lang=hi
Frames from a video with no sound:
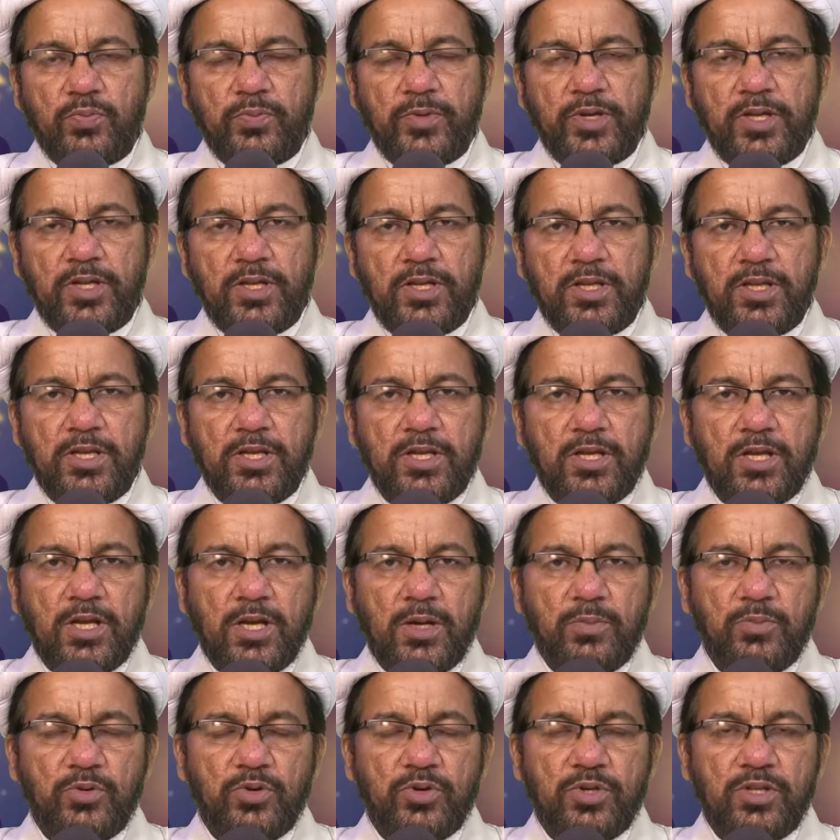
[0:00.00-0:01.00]
तो मैं नेक
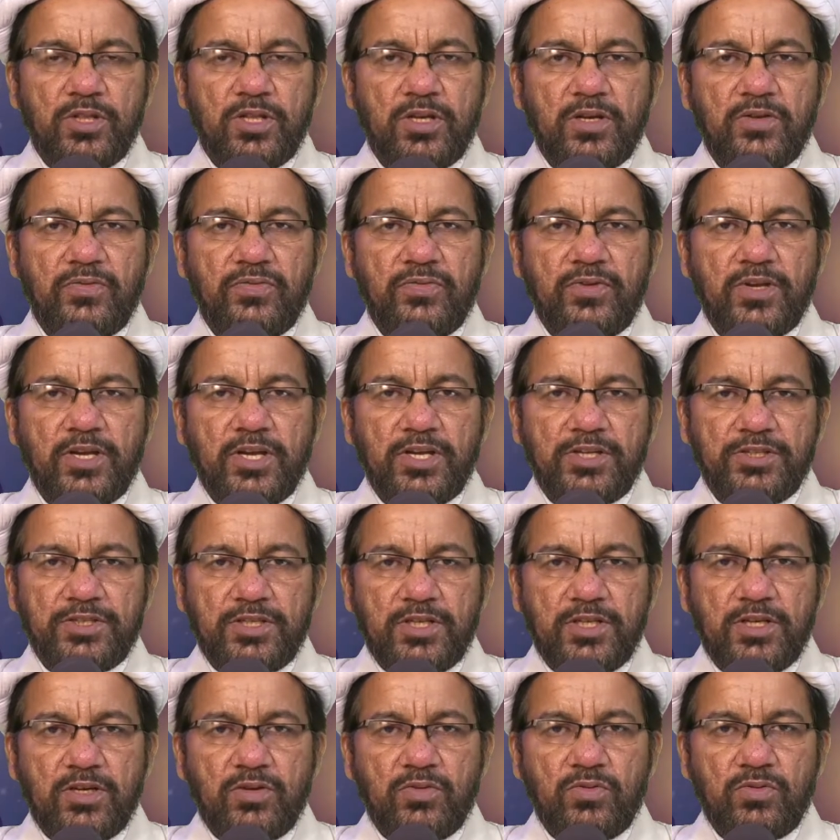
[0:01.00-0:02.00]
कामों की तरफ
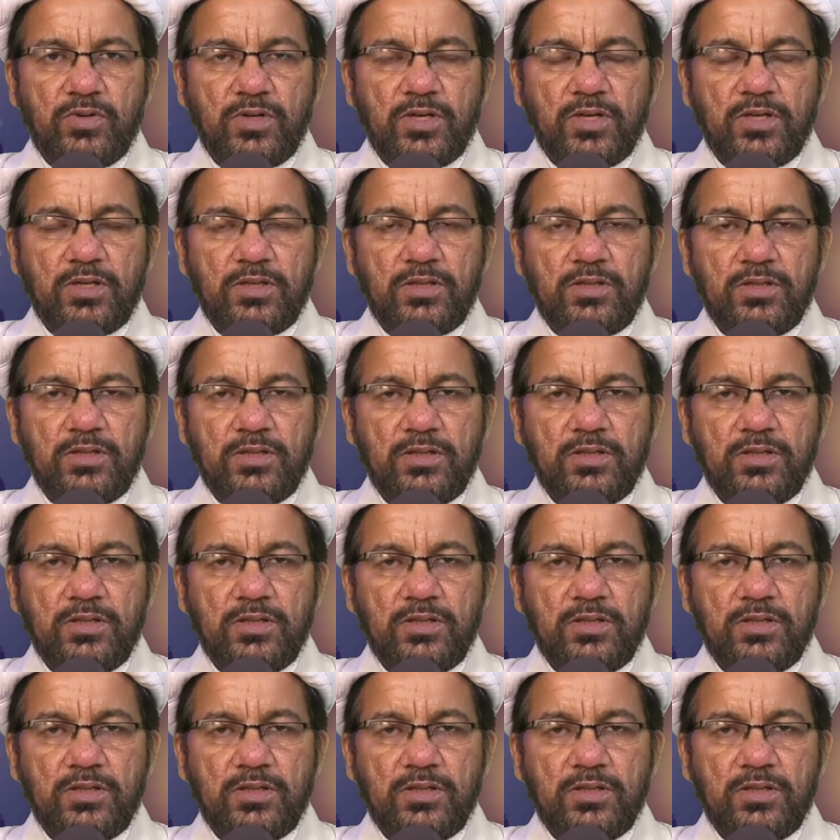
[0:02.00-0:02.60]
कैसे आऊँगा